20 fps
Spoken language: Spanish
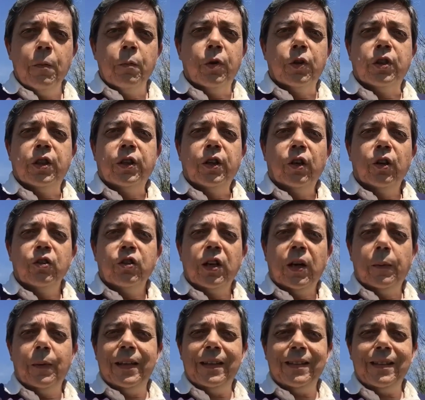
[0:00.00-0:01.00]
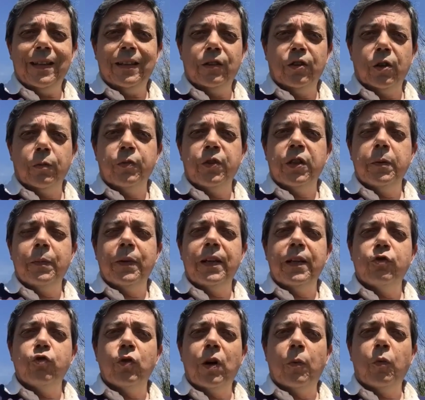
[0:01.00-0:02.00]
Por si no lo sabes, el
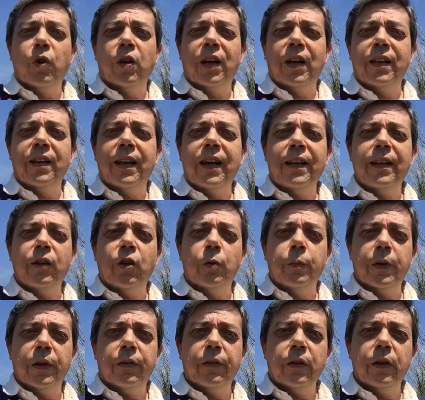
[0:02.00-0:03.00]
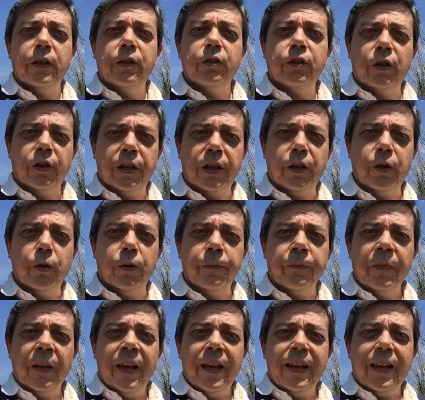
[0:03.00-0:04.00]
dropshipping es una modalidad de comercio electrónico
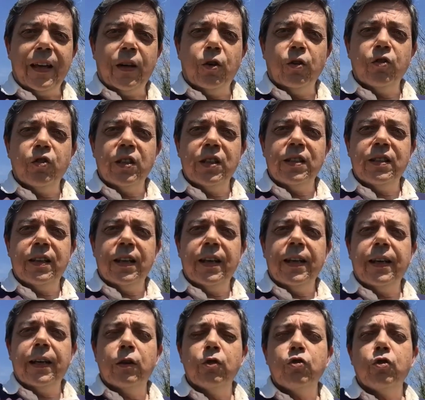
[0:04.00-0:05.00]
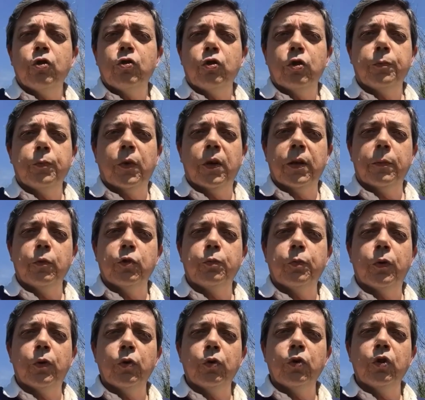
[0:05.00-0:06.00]
que consiste en que nosotros ponemos
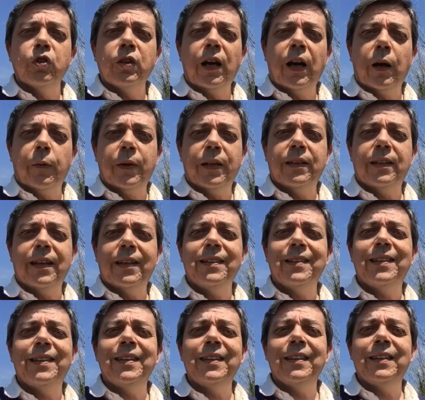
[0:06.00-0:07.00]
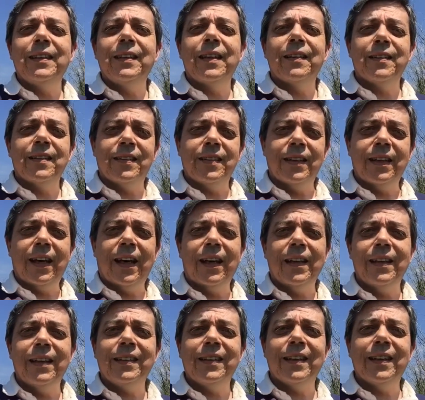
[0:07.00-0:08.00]
productos a la venta sin
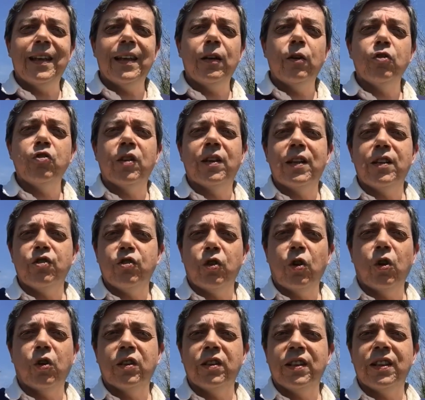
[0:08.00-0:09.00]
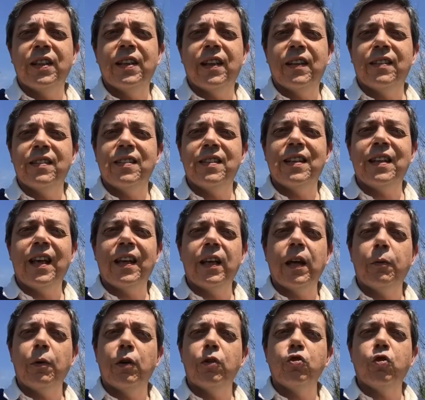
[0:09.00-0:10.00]
necesidad de tenerlos en stock, sin necesidad
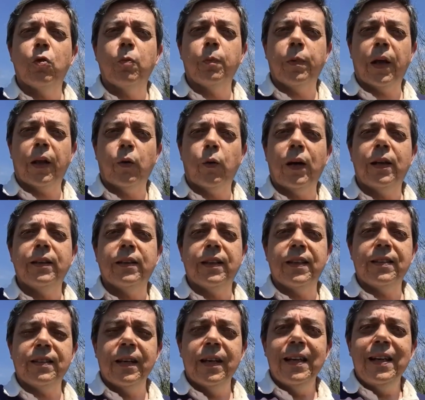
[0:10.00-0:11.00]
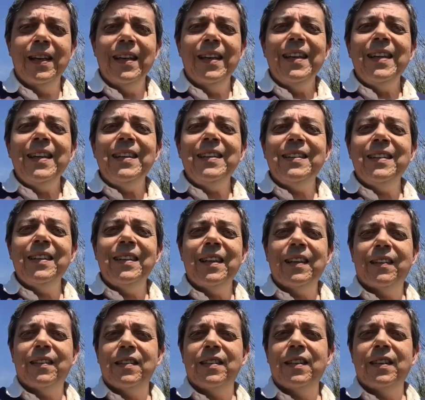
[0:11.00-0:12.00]
de haberlos comprado antes y sin
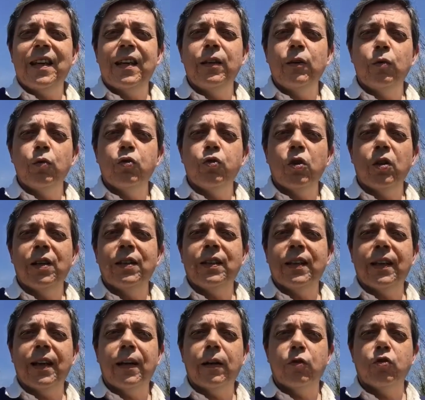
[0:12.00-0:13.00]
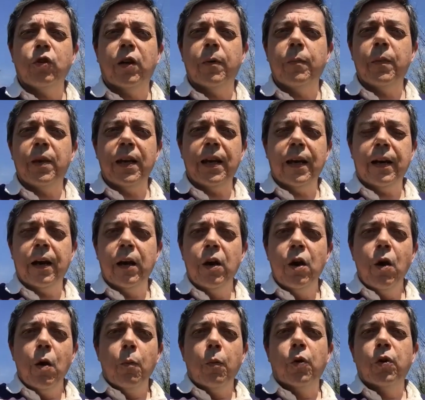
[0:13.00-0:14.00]
necesidad incluso de tenerlos que enviar,
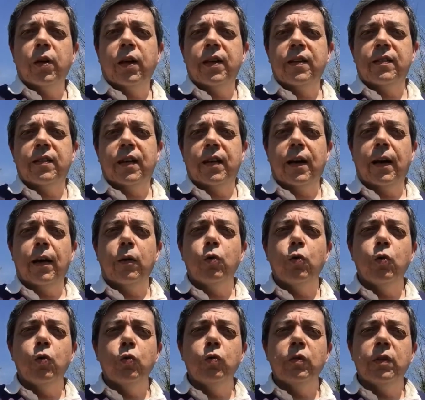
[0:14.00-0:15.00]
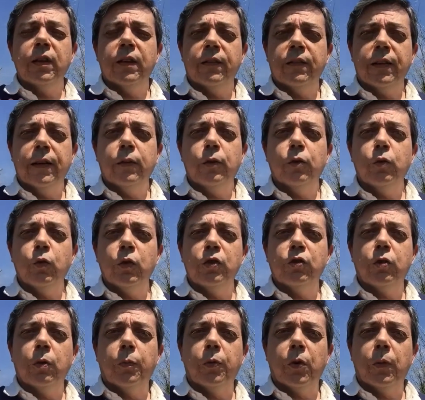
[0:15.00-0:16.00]
porque será un tercero,
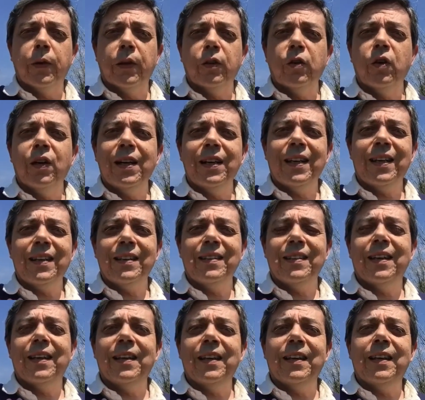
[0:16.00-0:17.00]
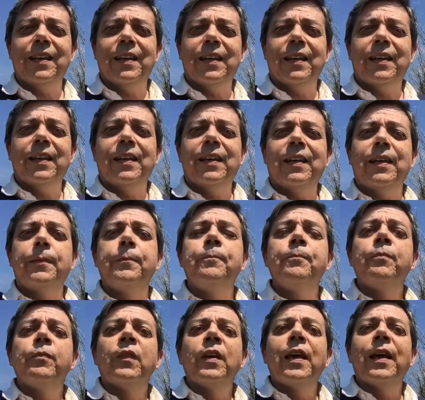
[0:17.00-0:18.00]
nuestro proveedor, el que se eh,
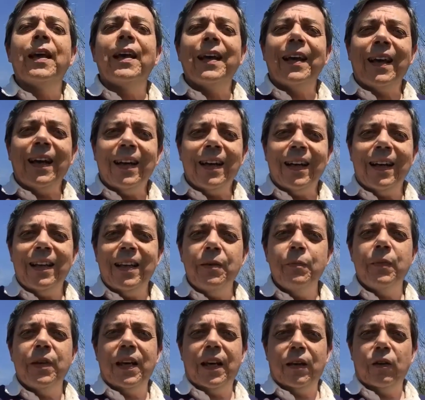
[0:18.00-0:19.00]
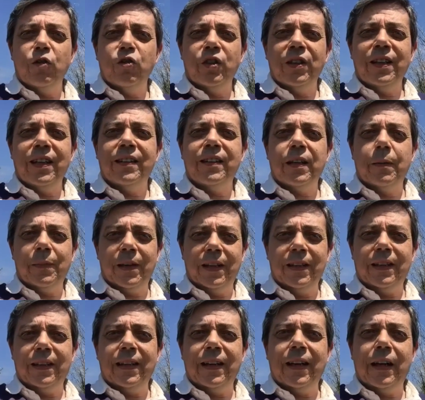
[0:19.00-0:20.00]
encargue de enviarlos
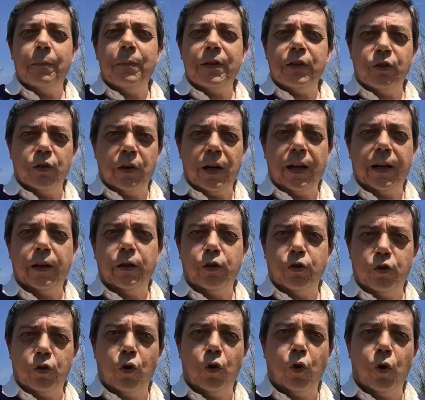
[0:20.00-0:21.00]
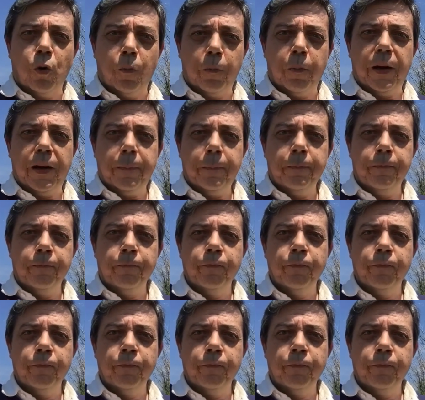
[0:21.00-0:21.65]
directamente a la persona que nos lo compre.